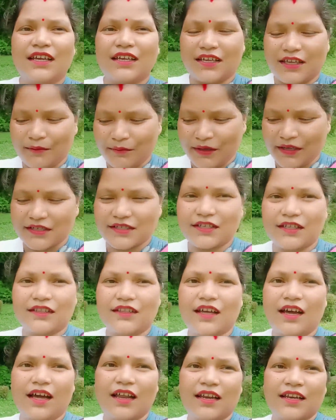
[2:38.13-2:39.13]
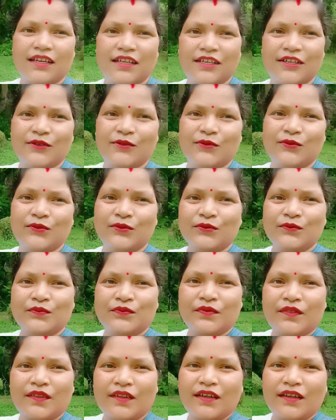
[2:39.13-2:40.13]
कि मैं संथाल नहीं हूँ
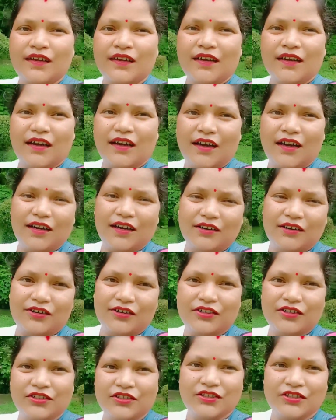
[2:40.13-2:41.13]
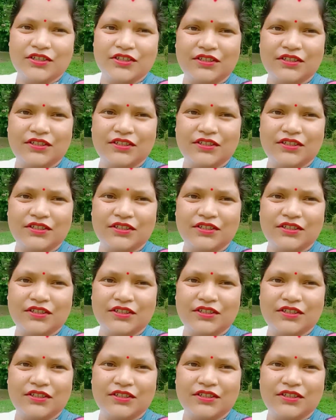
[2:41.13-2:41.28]
और